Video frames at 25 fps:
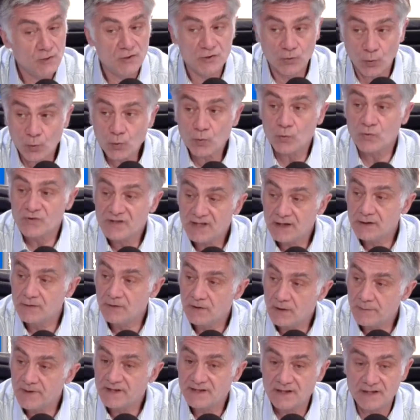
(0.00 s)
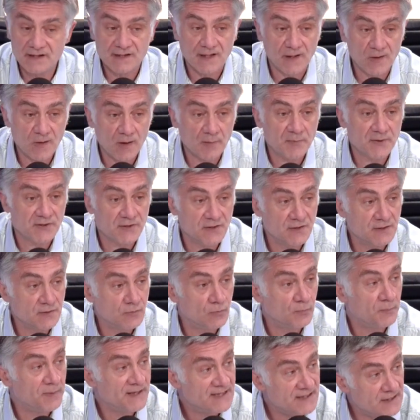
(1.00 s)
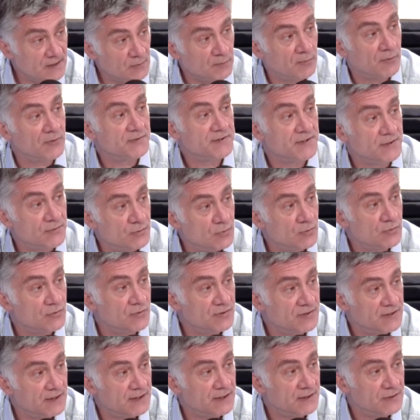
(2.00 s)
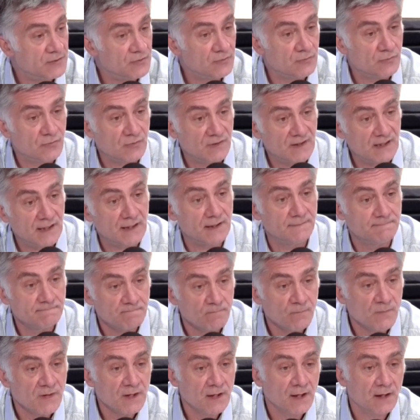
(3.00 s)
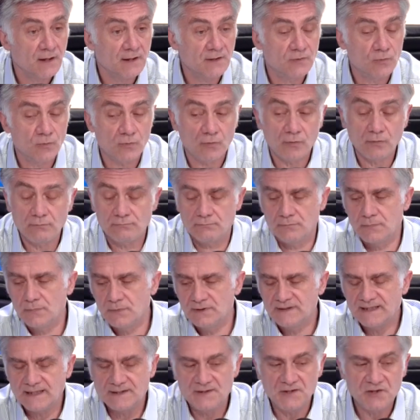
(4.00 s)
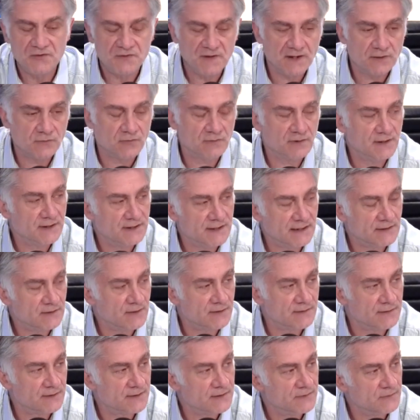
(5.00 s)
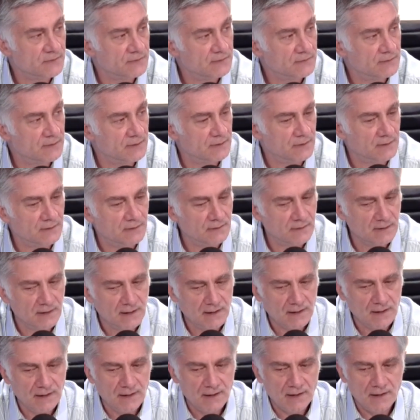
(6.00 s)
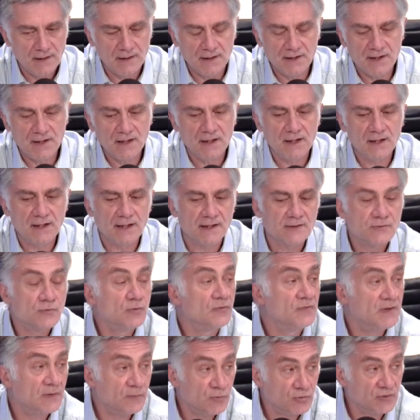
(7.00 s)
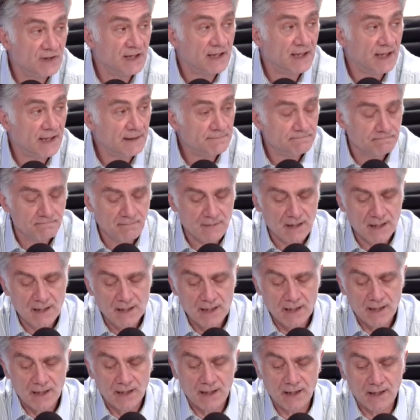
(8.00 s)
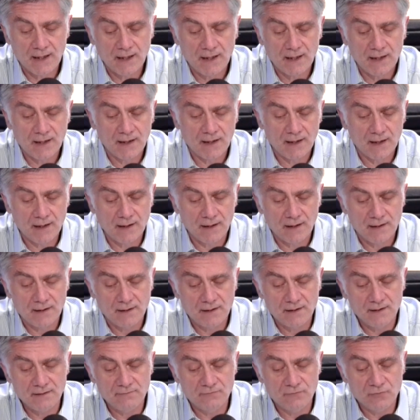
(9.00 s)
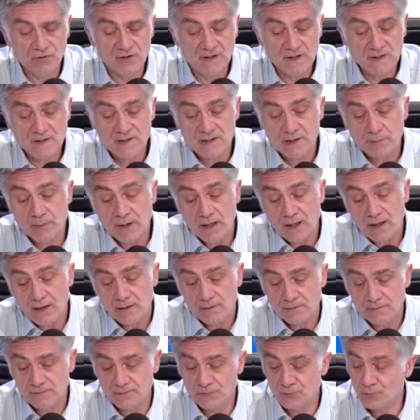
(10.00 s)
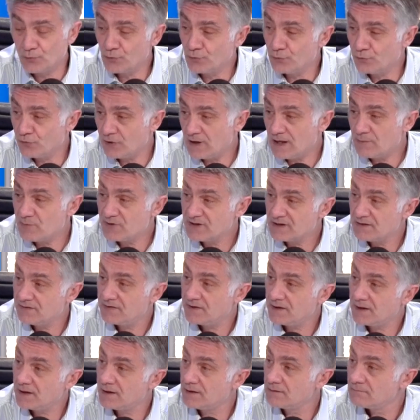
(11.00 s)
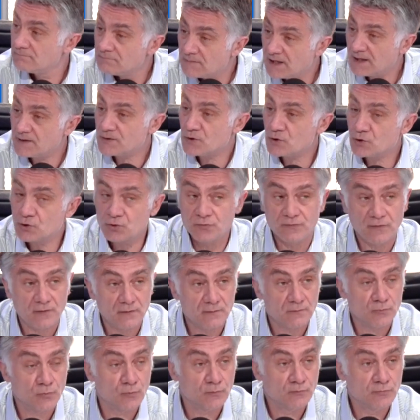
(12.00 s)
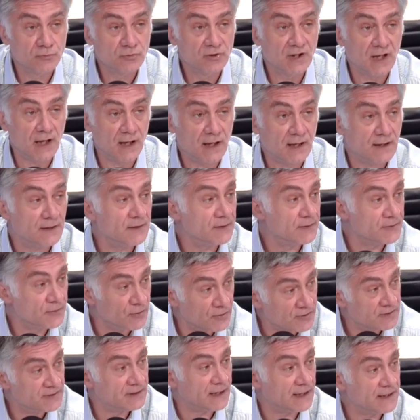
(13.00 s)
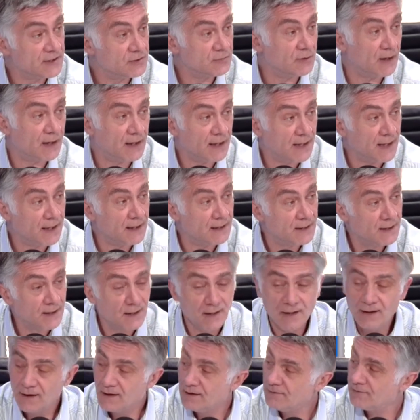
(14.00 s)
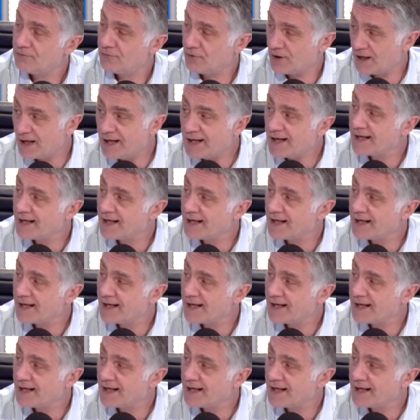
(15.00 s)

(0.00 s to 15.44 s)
sont conseillers du commerce extérieur parce qu'ils ont passé le processus de sélection et ils ont satisfait toutes les attentes qui sont euh, liées à ce fameux décret mhm. et qui vous disent bah euh, voilà, moi ça fait 15 ans que je vends mon bout de gras euh, sur ce territoire-là. Voilà la